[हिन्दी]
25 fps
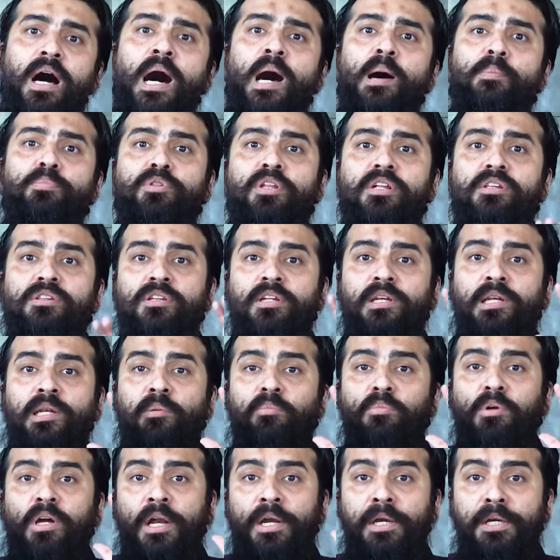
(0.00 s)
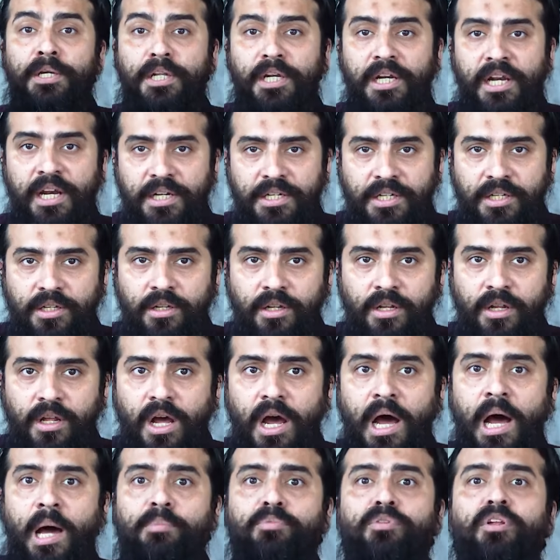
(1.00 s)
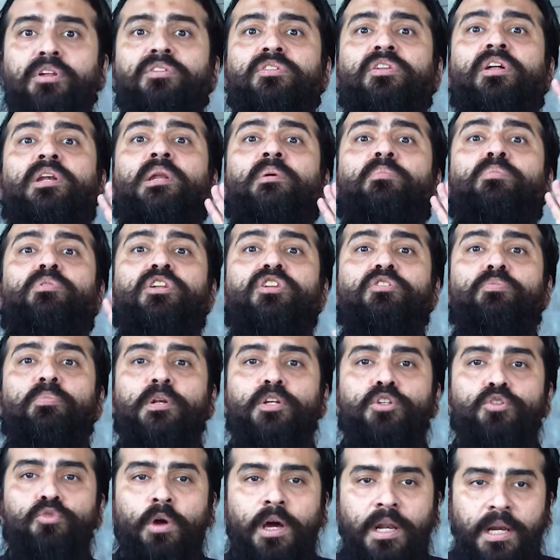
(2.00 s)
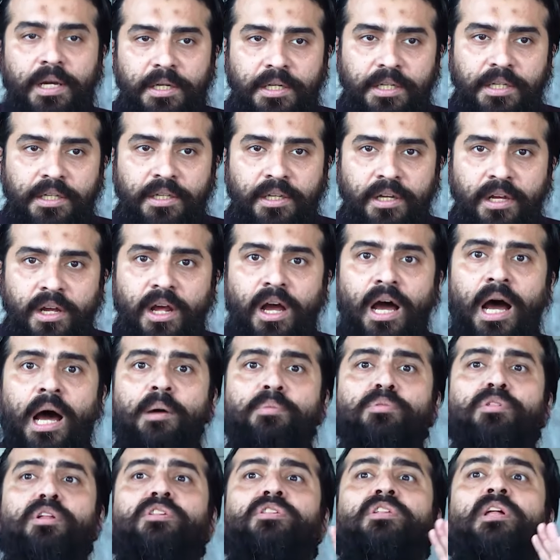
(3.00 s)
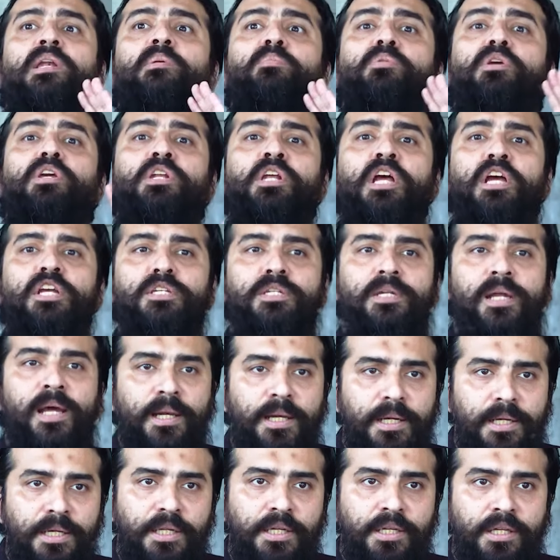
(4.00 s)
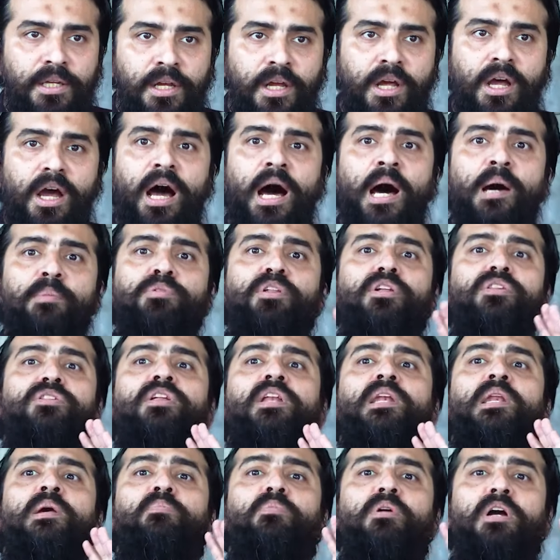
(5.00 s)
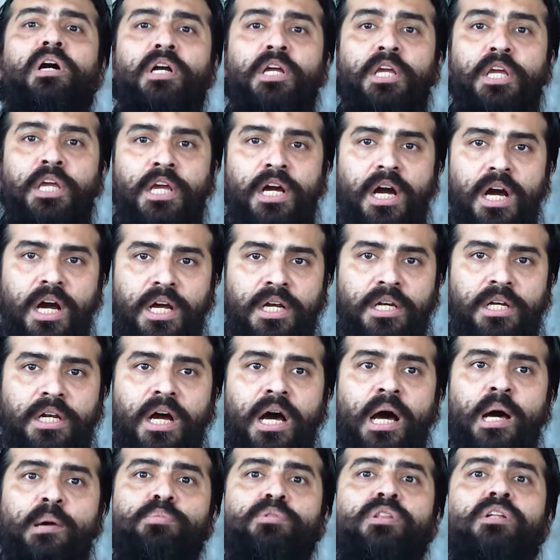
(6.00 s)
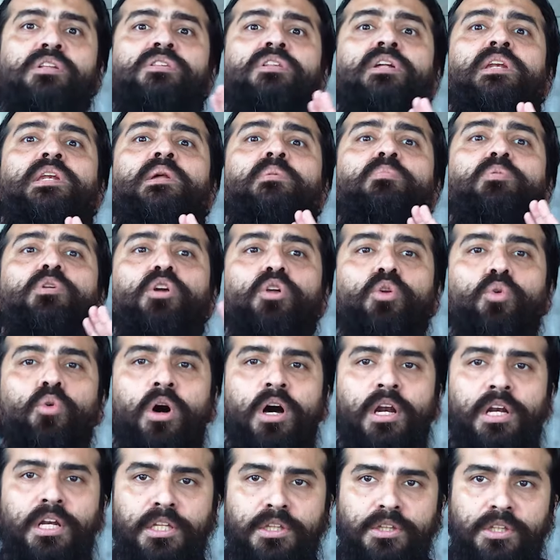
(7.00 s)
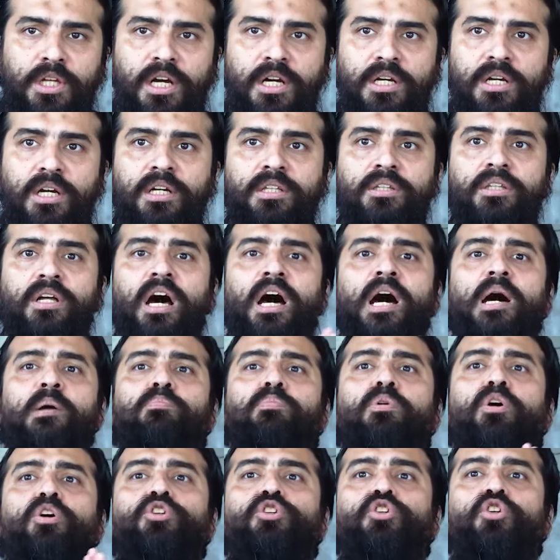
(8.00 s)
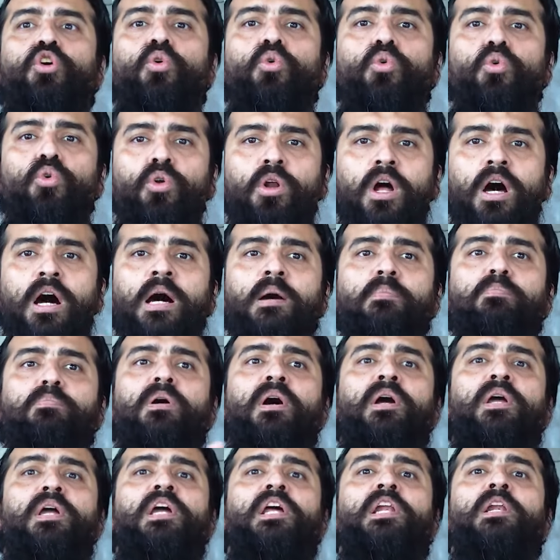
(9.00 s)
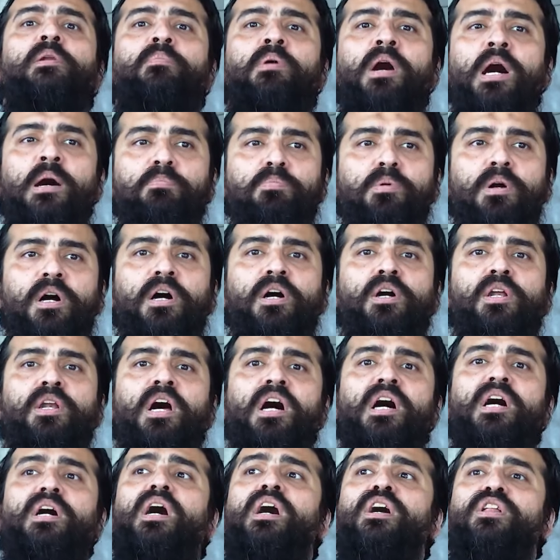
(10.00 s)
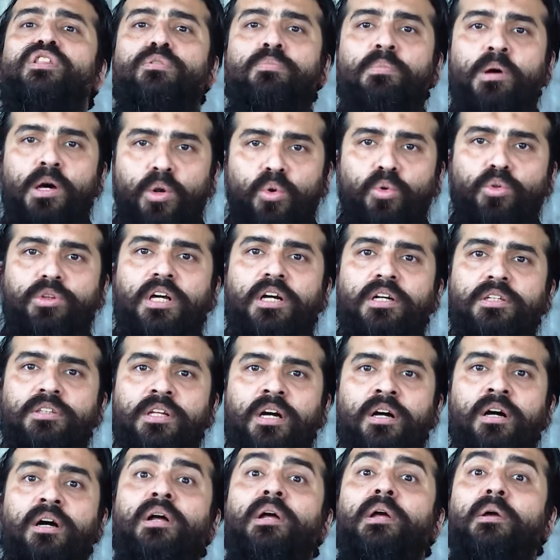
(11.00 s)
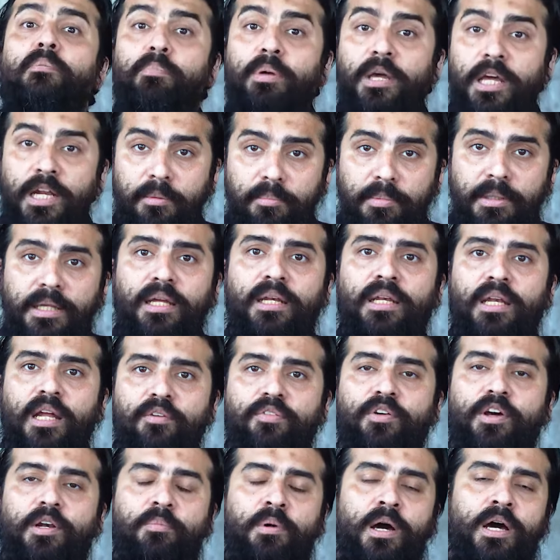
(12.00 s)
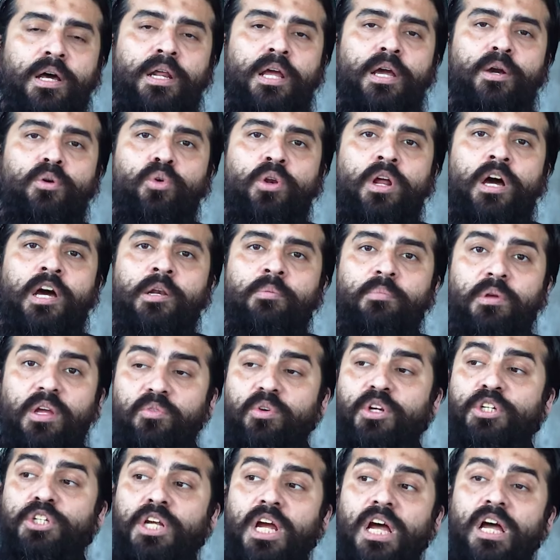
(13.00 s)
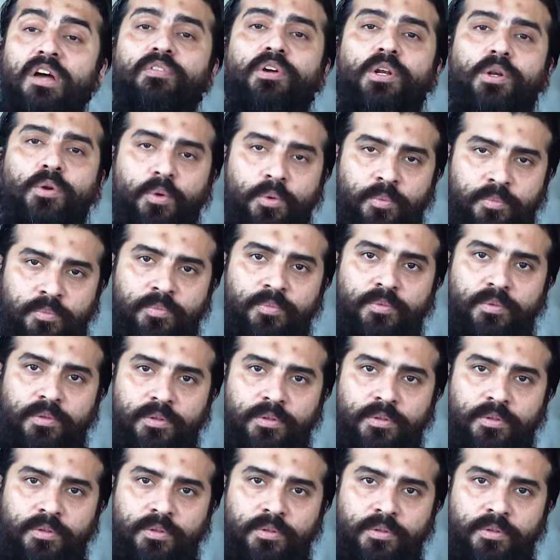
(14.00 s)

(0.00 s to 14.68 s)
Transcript: आप सल्लम का इंटेलेक्ट आप सल्लम की स्पिरिचुअलिटी आप सल्लम की रैशनैलिटी आप सल्लम का ज्ञान आप सल्लम की रूहानी ताकत आपका शूर आपका इल्म आपका अखलाक आसमानों तक था फिर भी अल्लाह फरमा रहा है कुरान में वशावर होम